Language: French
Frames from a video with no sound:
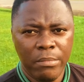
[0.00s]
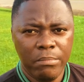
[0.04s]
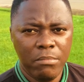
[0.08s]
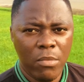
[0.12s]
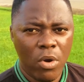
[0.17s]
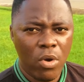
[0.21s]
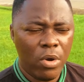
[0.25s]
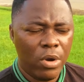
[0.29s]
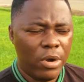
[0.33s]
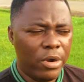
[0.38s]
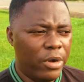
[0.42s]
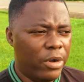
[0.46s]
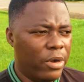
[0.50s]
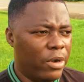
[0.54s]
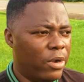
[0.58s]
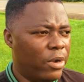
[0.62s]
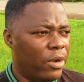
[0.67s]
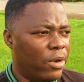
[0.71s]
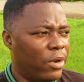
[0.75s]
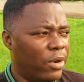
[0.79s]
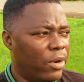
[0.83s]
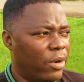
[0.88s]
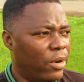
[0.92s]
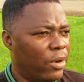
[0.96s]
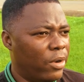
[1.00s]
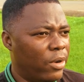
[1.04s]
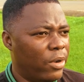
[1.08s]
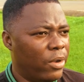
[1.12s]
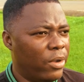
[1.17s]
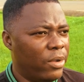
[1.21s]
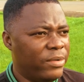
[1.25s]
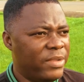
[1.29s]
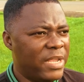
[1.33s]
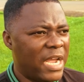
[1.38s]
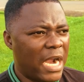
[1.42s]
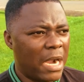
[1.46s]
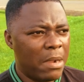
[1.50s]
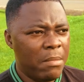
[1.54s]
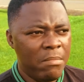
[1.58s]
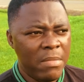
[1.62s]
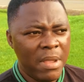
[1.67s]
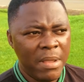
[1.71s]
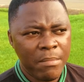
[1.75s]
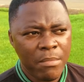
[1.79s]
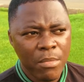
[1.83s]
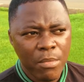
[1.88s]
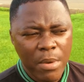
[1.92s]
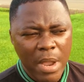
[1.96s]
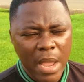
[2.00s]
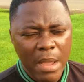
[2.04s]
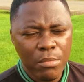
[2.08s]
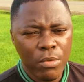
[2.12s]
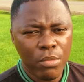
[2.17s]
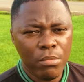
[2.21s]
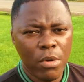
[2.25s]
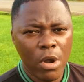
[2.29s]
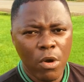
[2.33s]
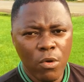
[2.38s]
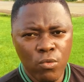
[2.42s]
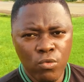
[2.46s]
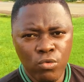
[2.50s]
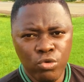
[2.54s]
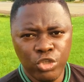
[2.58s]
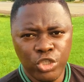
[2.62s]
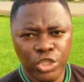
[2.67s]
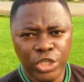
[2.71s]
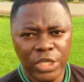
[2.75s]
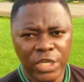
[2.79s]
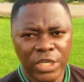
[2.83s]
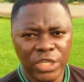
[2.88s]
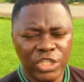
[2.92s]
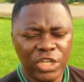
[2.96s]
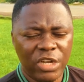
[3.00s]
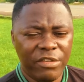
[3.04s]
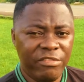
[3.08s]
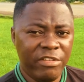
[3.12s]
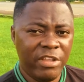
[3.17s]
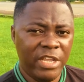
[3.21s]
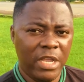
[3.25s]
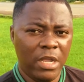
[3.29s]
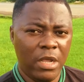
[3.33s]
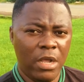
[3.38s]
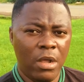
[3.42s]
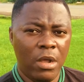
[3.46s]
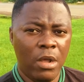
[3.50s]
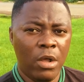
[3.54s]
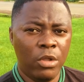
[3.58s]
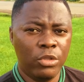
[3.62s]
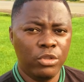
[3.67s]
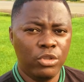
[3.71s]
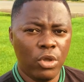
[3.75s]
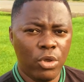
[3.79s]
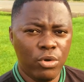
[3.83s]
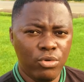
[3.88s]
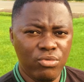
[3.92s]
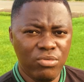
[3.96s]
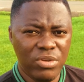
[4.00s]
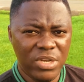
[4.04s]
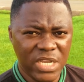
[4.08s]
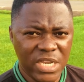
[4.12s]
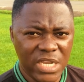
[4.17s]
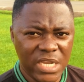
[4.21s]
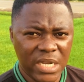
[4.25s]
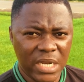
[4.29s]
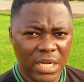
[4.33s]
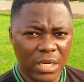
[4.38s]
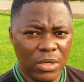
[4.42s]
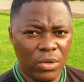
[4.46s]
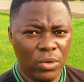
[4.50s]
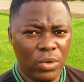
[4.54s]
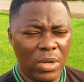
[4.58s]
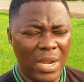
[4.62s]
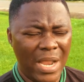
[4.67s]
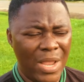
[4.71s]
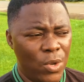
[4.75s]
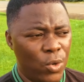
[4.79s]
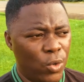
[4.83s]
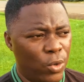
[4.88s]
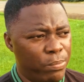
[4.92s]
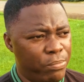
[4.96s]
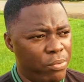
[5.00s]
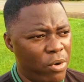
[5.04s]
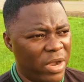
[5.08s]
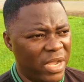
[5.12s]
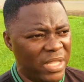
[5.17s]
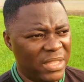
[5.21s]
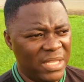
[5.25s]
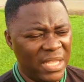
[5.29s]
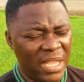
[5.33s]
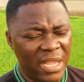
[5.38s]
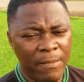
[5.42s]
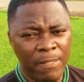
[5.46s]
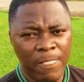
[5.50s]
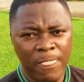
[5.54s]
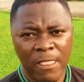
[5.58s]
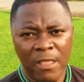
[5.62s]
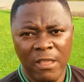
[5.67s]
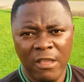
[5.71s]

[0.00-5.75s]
Bon, il y a quand même un moment où j'avais entendu dire que l'aéroport était